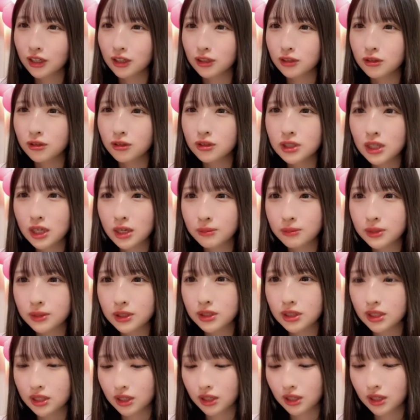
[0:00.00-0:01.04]
許されま
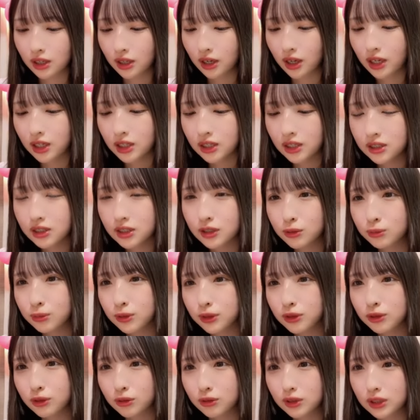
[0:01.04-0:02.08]
せんハイリスク
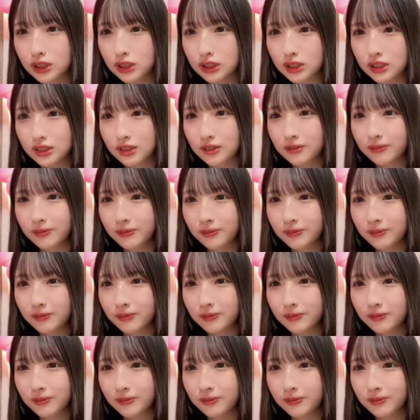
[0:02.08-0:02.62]
袋です